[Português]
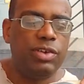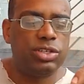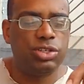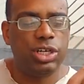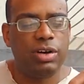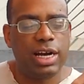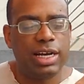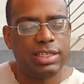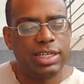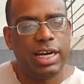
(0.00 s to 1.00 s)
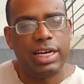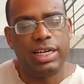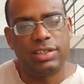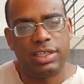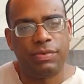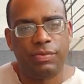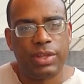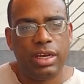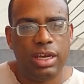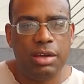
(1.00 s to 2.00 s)
vez que eu chego a gastar ele assim.
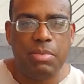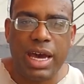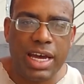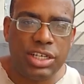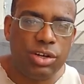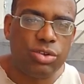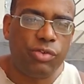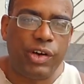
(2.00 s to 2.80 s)
Em média eu tô